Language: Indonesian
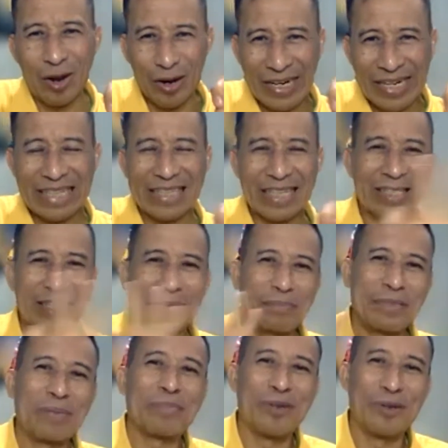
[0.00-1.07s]
Kolerik
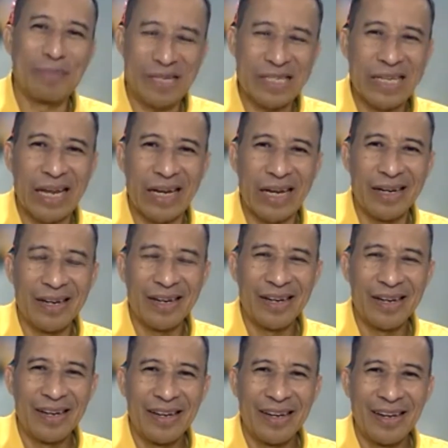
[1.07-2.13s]
tetap
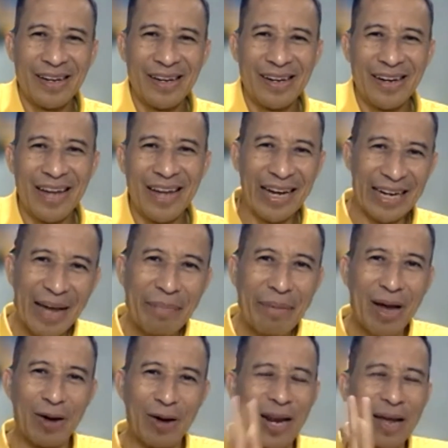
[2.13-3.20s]
10%. Nah,
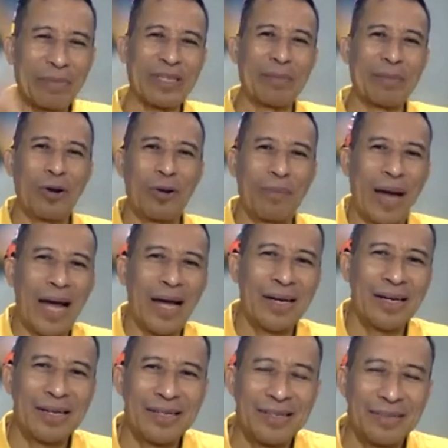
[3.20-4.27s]
kenapa orang bisa berubah?
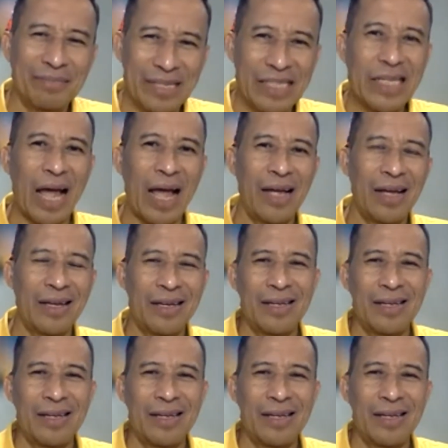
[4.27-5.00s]
Bisa.